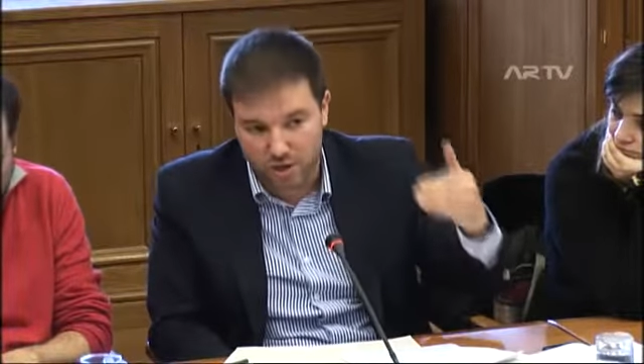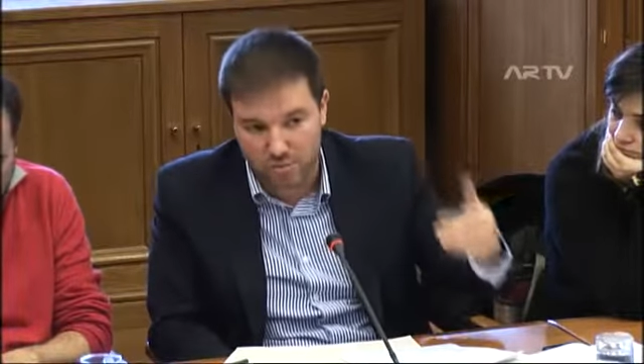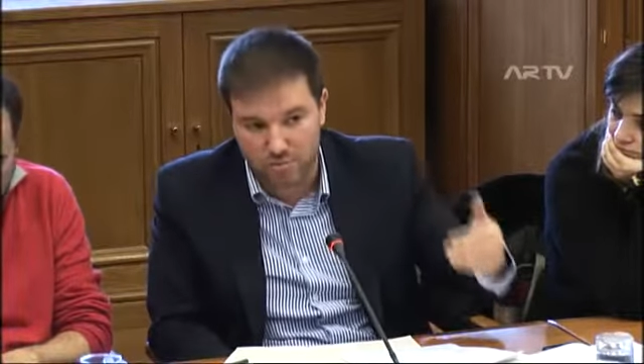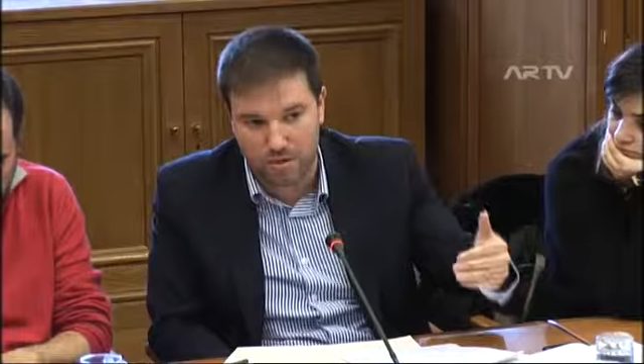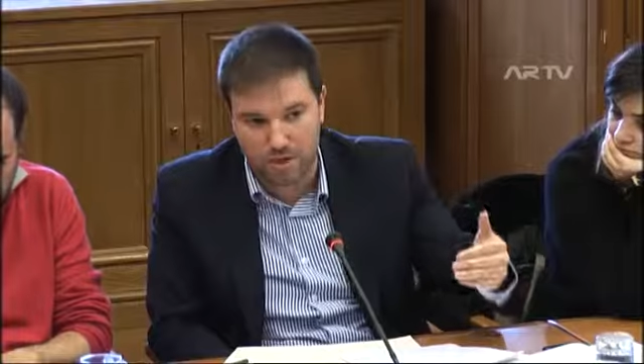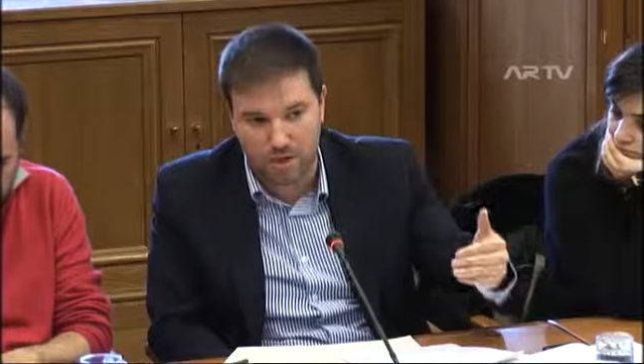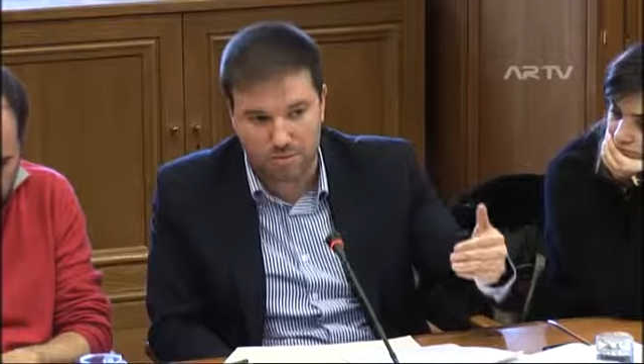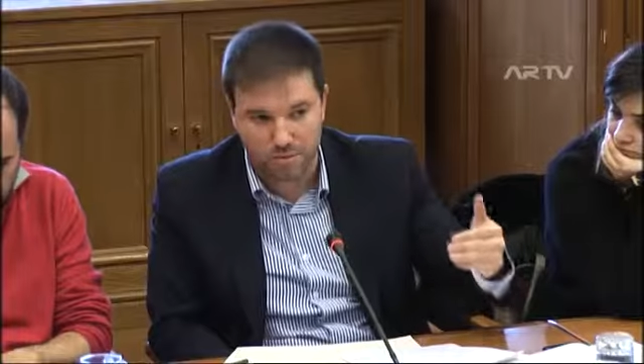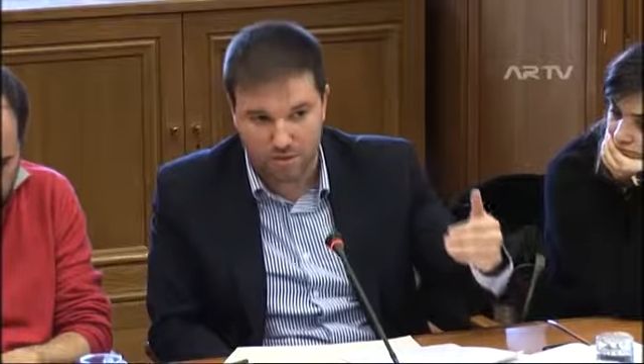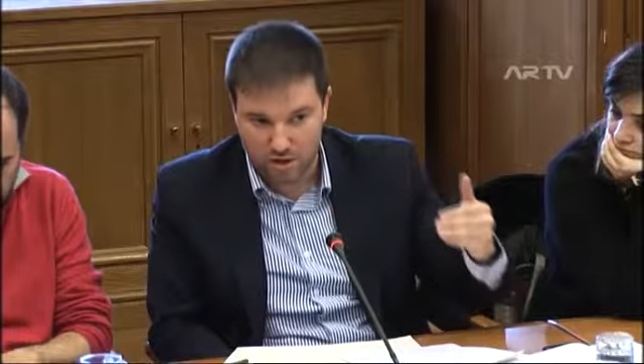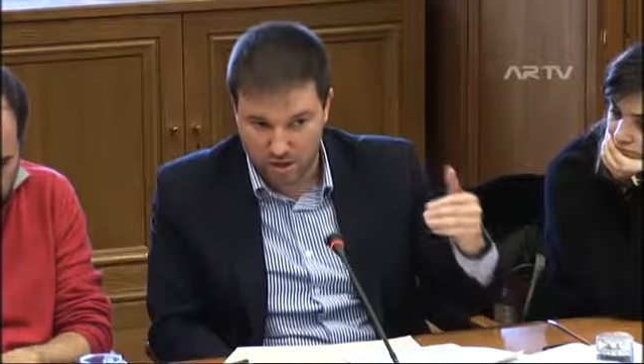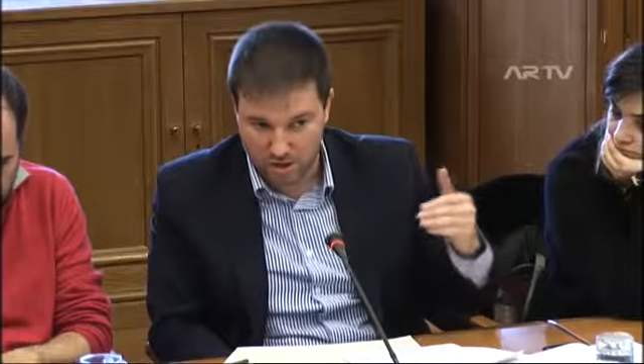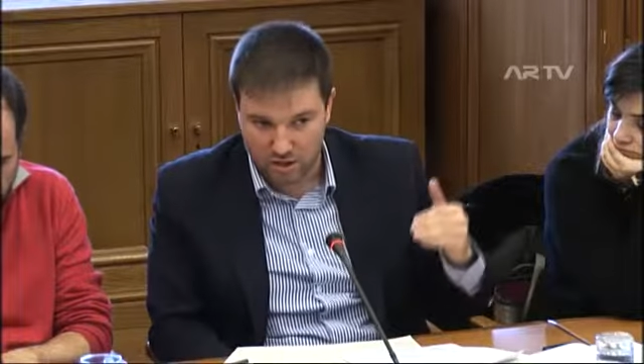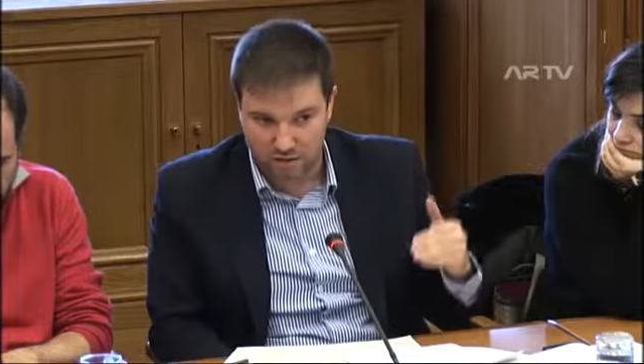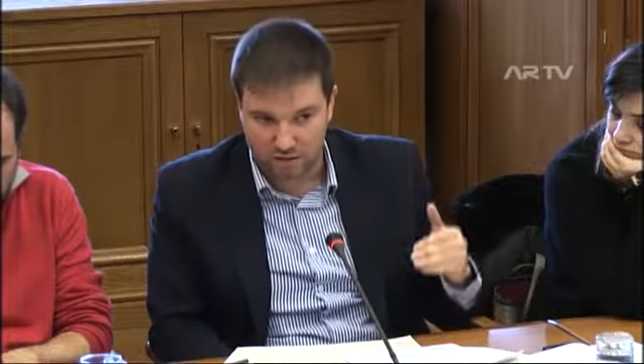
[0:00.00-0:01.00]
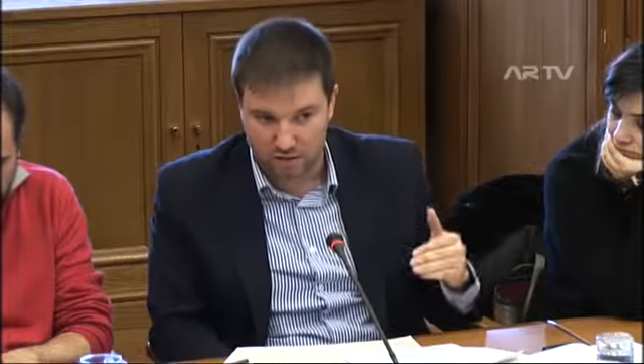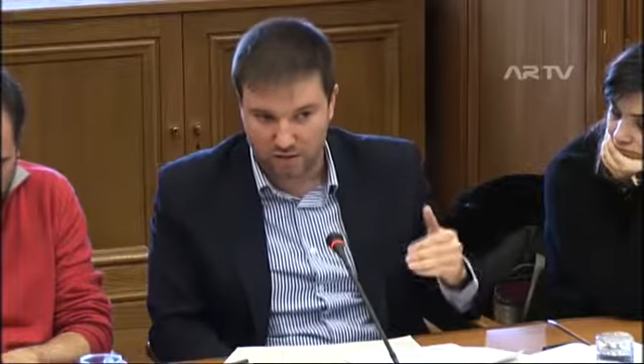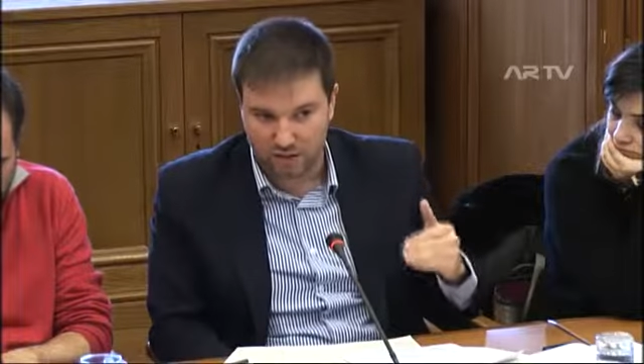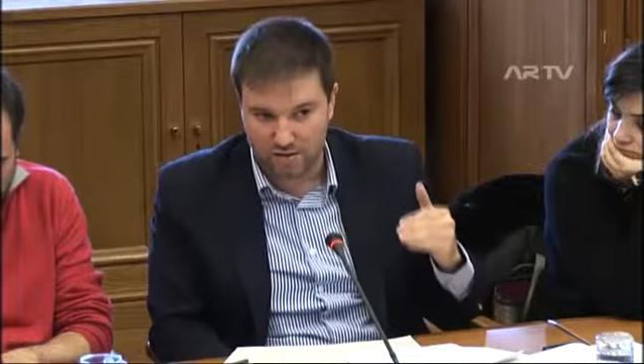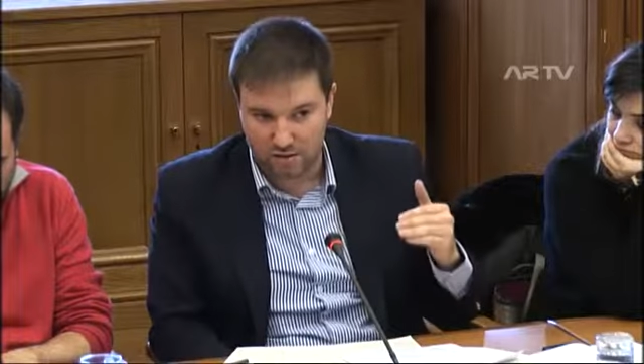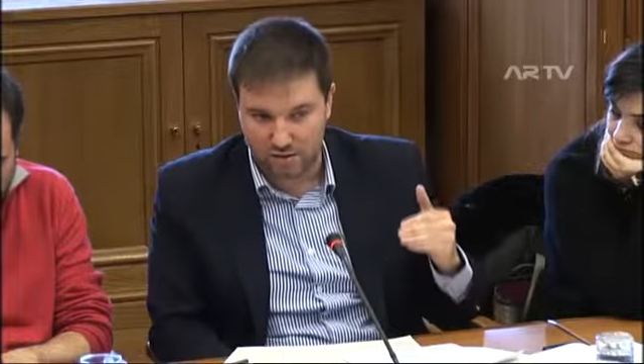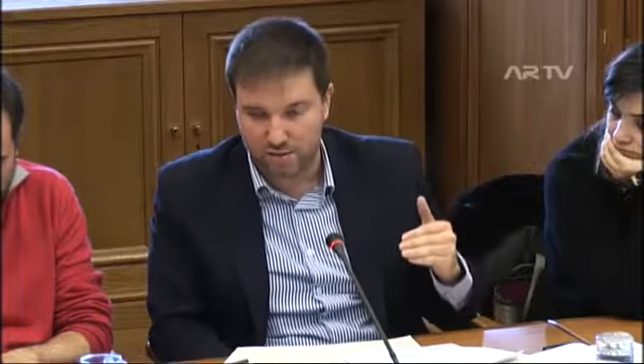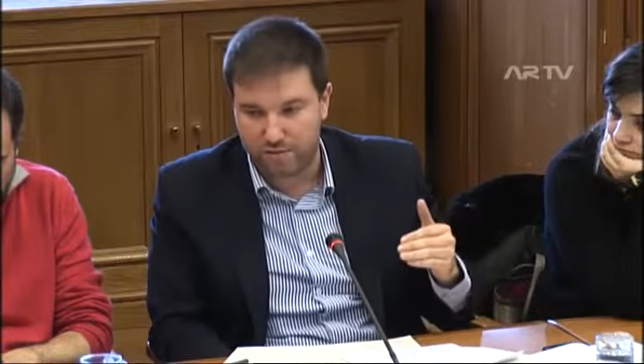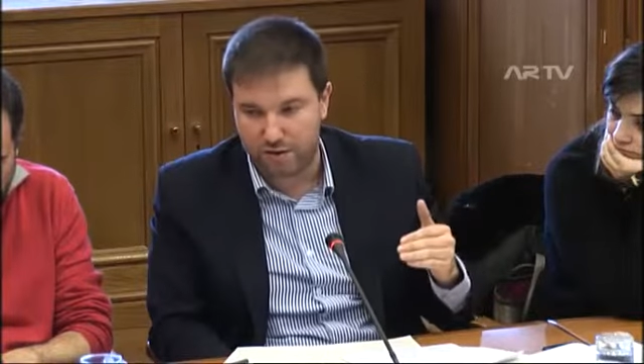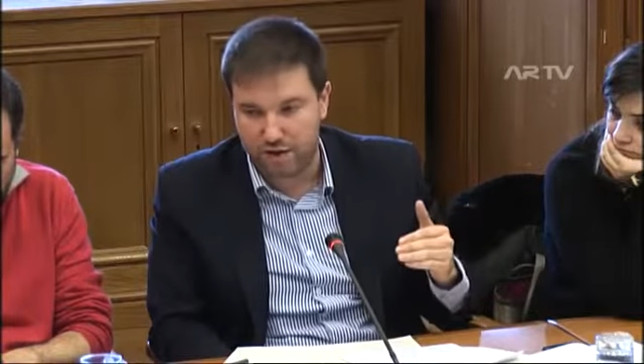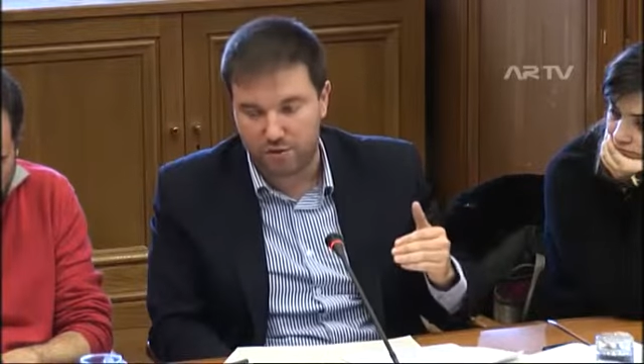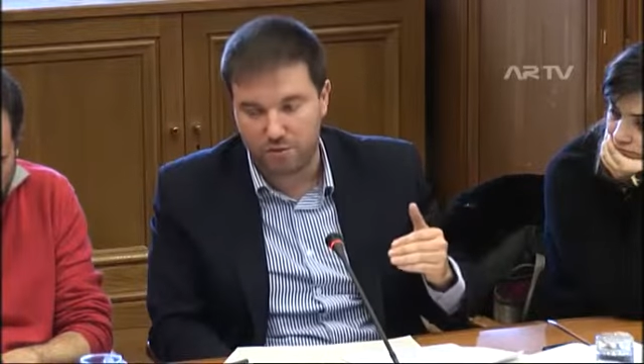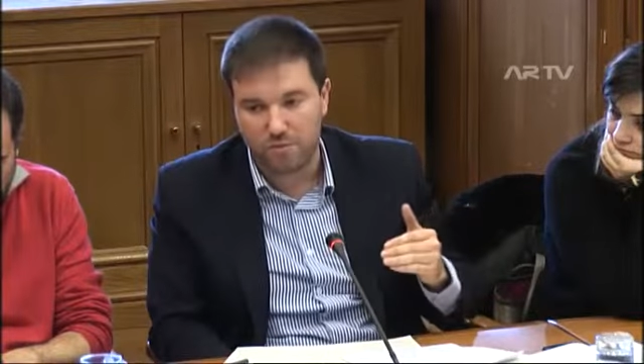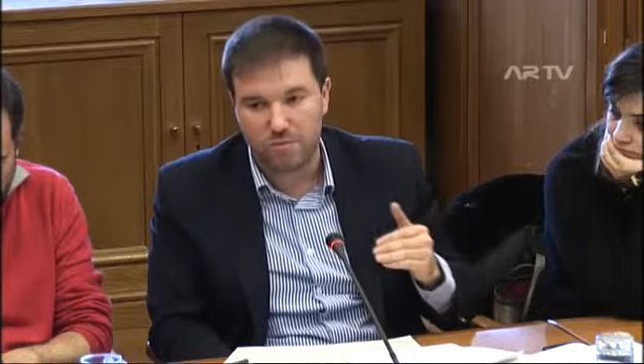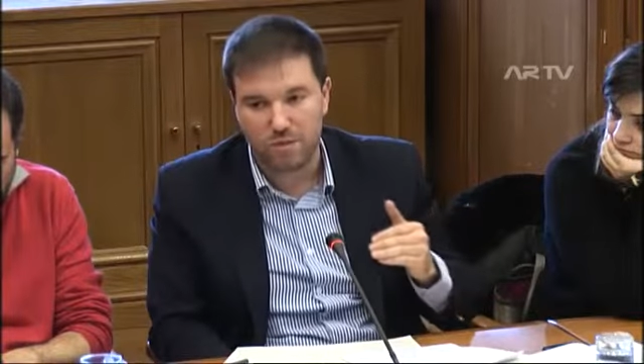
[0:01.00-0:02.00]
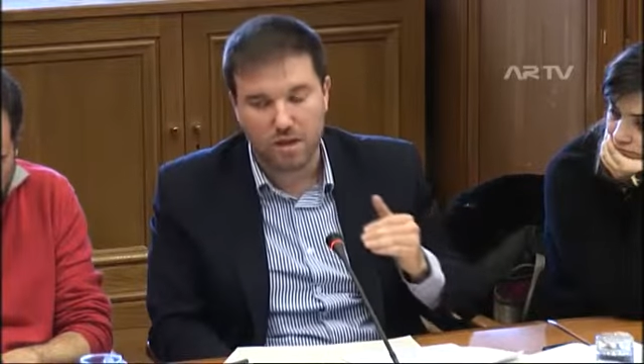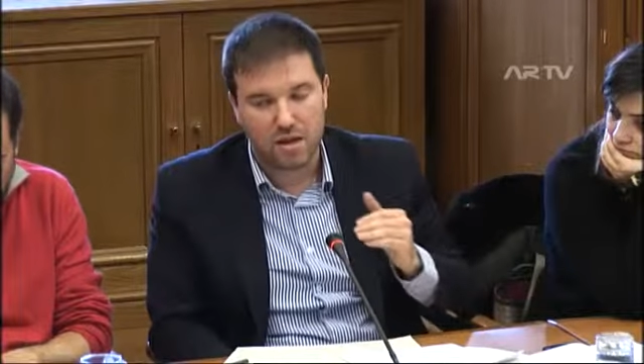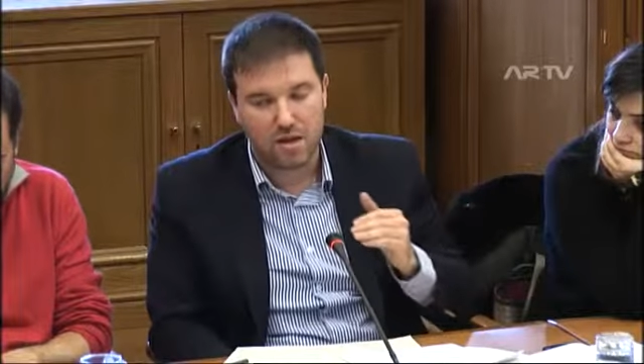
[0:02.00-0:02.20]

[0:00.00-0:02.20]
caminho que deveria ser feito.